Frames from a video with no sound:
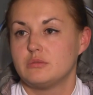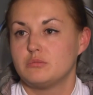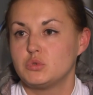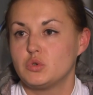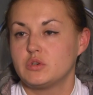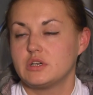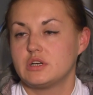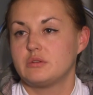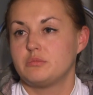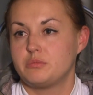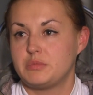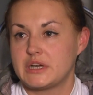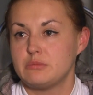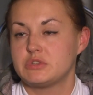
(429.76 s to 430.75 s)
много
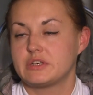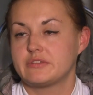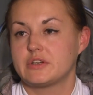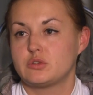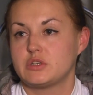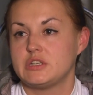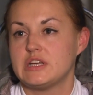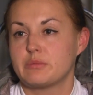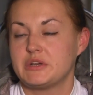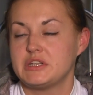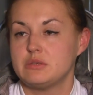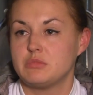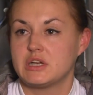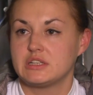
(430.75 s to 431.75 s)
параметров, которых
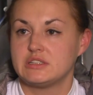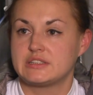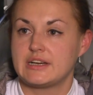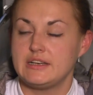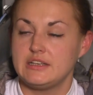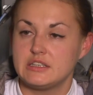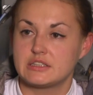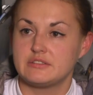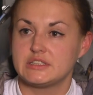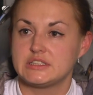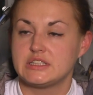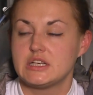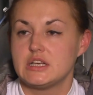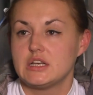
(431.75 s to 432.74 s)
необходимо контролировать.